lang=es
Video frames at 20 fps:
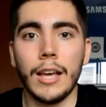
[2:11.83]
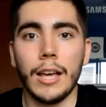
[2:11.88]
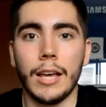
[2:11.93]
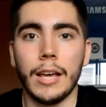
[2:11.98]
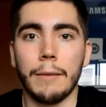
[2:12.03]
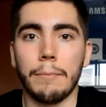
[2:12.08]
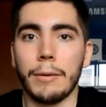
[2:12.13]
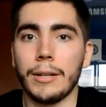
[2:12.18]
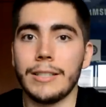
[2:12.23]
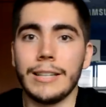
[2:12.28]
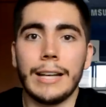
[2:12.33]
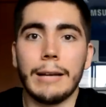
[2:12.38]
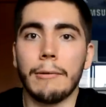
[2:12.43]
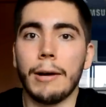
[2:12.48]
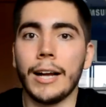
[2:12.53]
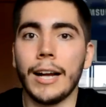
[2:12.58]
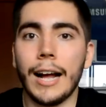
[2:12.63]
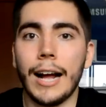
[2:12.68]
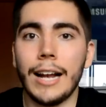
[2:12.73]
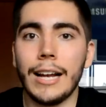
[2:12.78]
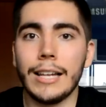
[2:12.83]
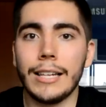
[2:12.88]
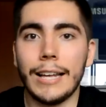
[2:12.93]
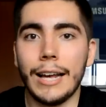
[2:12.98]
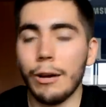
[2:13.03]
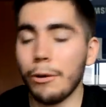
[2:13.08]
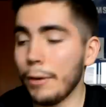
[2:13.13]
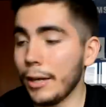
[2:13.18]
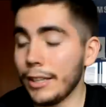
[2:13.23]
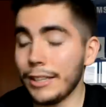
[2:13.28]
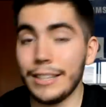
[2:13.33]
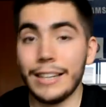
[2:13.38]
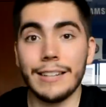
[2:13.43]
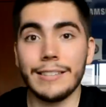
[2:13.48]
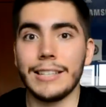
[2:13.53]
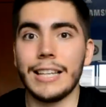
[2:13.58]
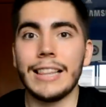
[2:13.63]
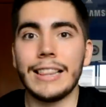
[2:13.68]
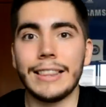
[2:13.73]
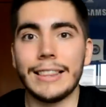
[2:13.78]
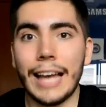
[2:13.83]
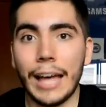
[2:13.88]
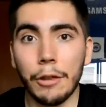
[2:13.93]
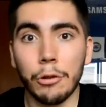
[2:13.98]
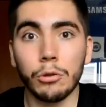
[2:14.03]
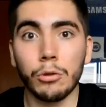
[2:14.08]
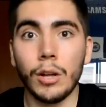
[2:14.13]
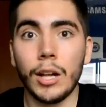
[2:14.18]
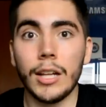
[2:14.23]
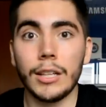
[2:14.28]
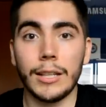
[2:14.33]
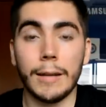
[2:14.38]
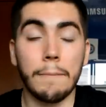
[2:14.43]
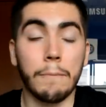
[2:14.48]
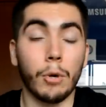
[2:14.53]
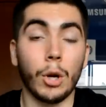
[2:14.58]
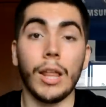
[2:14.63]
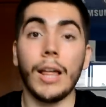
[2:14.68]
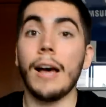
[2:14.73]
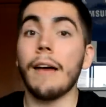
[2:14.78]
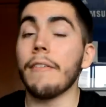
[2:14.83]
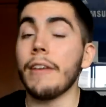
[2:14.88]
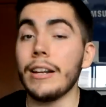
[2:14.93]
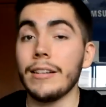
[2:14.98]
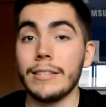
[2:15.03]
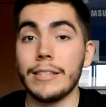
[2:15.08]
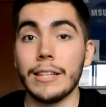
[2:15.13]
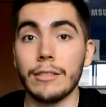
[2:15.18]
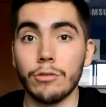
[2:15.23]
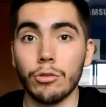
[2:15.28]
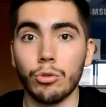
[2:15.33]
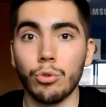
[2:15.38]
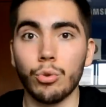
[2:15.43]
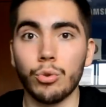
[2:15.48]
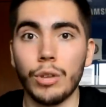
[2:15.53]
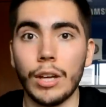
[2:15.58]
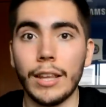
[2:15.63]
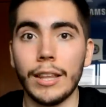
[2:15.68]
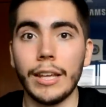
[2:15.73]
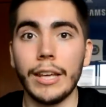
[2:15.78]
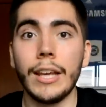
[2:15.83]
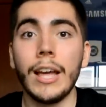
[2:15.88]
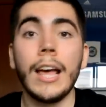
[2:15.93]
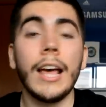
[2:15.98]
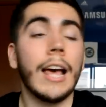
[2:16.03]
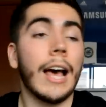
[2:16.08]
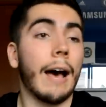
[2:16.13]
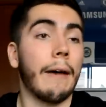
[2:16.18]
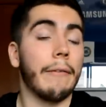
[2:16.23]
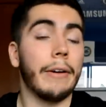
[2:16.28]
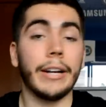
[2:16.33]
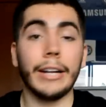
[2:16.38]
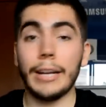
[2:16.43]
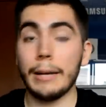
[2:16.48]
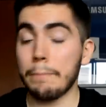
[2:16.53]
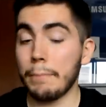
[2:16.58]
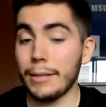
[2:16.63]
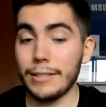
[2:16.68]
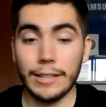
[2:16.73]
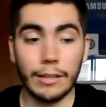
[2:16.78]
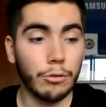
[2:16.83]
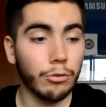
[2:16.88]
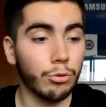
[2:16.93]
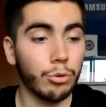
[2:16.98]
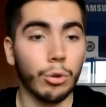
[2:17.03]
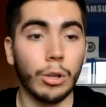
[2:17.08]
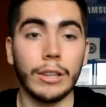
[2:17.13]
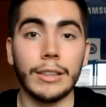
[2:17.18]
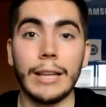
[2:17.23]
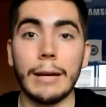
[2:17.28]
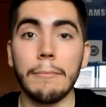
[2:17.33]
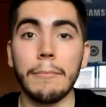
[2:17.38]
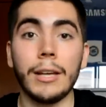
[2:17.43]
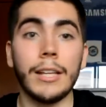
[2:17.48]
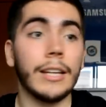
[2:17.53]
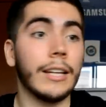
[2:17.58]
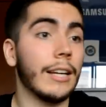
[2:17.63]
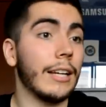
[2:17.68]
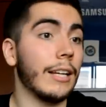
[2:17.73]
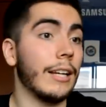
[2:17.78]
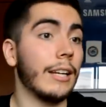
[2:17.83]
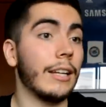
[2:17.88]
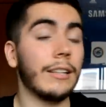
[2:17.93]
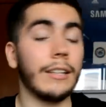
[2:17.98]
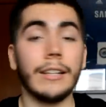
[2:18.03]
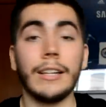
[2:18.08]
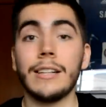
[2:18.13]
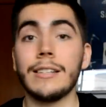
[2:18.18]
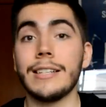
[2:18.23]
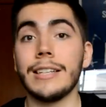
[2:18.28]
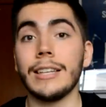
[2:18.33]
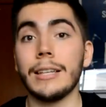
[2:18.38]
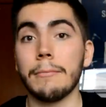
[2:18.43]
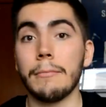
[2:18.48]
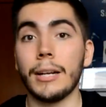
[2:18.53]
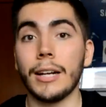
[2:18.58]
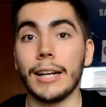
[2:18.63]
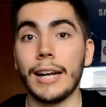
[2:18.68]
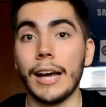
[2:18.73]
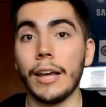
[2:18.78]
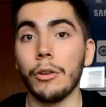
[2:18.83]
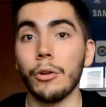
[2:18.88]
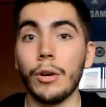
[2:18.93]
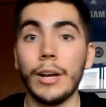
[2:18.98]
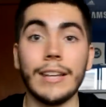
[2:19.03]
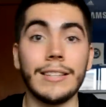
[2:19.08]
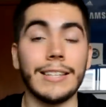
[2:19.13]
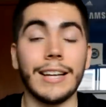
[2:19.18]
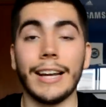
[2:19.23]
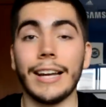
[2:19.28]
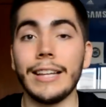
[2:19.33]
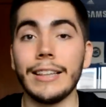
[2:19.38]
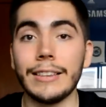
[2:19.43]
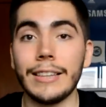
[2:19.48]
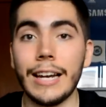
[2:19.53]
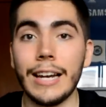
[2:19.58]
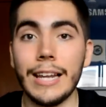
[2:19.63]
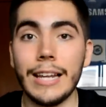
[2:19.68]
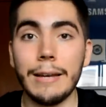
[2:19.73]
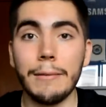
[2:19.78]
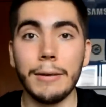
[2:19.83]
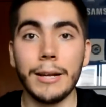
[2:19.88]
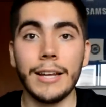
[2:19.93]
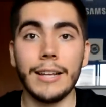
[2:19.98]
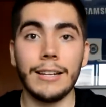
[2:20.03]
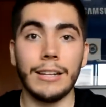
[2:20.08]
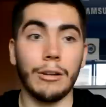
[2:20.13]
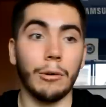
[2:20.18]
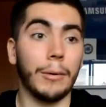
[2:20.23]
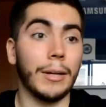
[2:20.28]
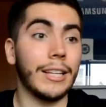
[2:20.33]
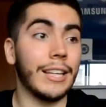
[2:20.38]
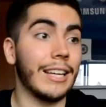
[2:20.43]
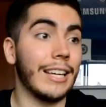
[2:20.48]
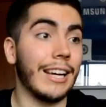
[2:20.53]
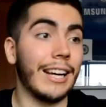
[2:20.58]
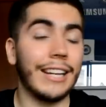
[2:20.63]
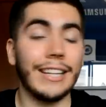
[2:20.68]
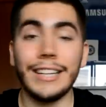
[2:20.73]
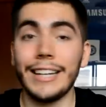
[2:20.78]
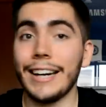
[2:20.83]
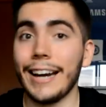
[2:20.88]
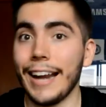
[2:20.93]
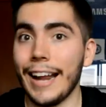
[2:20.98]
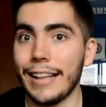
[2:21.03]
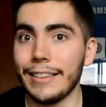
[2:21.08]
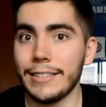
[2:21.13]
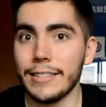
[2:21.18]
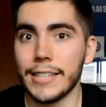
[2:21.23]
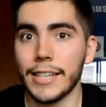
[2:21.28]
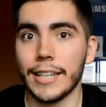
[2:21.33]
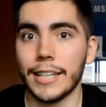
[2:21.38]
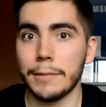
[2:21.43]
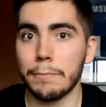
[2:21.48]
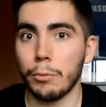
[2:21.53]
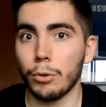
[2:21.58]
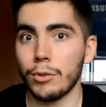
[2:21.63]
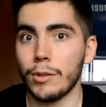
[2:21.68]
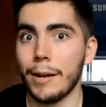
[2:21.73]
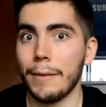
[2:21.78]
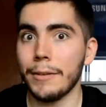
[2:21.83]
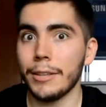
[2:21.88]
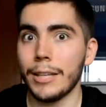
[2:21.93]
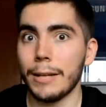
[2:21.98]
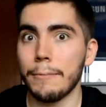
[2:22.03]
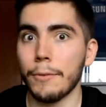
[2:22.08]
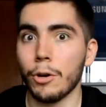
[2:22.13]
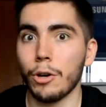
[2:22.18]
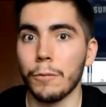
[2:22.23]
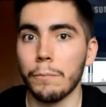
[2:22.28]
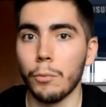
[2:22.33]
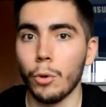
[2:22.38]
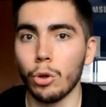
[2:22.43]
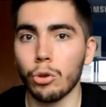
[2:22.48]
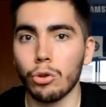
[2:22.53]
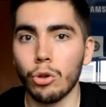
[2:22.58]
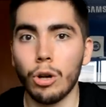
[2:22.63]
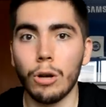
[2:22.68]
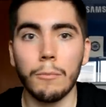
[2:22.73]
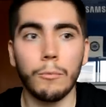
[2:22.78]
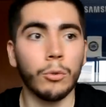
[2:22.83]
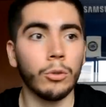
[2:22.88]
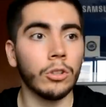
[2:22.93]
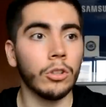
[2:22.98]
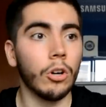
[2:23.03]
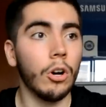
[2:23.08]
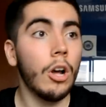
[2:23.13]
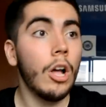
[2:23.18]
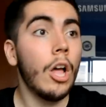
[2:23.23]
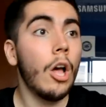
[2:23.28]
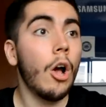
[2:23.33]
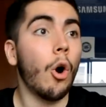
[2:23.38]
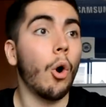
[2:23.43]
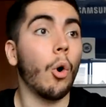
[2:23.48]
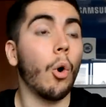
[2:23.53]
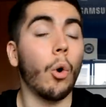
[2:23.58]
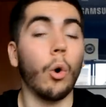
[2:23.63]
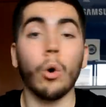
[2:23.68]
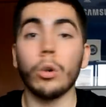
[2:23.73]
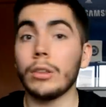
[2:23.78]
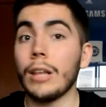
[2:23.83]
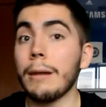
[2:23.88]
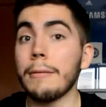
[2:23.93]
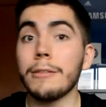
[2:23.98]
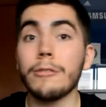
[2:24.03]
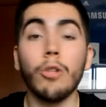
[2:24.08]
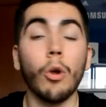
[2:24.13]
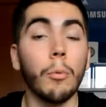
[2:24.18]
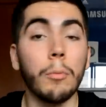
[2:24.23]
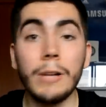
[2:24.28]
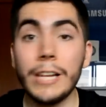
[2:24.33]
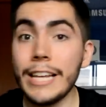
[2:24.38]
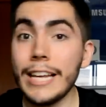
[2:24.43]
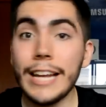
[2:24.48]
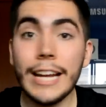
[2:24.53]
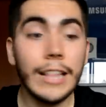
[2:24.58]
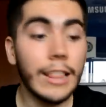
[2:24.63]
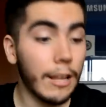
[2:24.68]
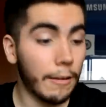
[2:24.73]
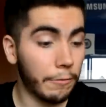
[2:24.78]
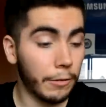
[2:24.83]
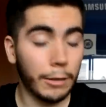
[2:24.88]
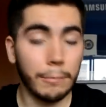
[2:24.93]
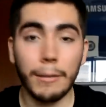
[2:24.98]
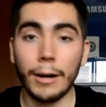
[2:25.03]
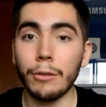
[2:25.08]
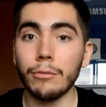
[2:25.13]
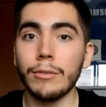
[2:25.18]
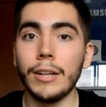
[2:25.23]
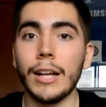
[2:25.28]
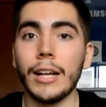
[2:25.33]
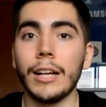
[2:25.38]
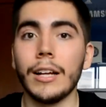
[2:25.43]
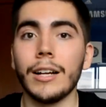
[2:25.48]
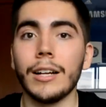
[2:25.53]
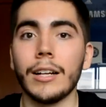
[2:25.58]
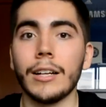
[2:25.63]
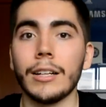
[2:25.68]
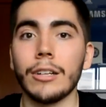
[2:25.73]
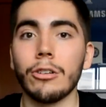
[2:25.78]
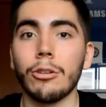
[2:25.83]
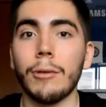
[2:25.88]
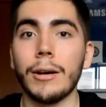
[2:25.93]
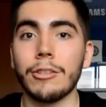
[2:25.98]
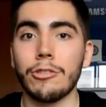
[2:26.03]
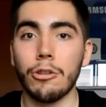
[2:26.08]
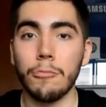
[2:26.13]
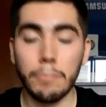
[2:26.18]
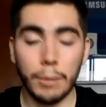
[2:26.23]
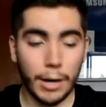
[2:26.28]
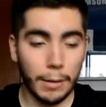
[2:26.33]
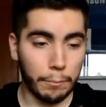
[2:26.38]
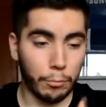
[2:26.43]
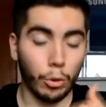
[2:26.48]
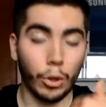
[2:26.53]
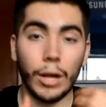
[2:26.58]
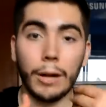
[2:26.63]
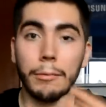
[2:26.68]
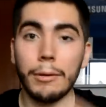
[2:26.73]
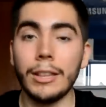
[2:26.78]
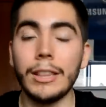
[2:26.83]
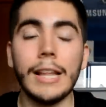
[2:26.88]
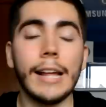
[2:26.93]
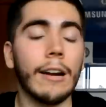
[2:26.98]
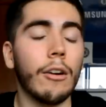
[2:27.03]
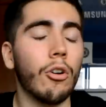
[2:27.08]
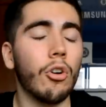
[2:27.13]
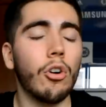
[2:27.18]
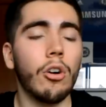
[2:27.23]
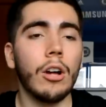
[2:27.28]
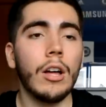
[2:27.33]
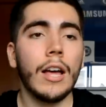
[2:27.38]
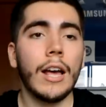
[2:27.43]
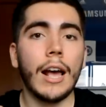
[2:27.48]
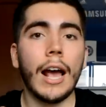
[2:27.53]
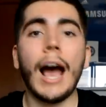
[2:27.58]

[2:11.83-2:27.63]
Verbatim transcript: Eh, parece que Bangal ya lo va a tener sentado toda la temporada a ver si esto sucede, a ver qué pasa con el tema de que en el siguiente mercado esa gente libre, lo van a dejar ir gratis al que es posiblemente el mejor por todo el mundo, o, tal vez lo obliguen a firmar una renovación para poder venderlo.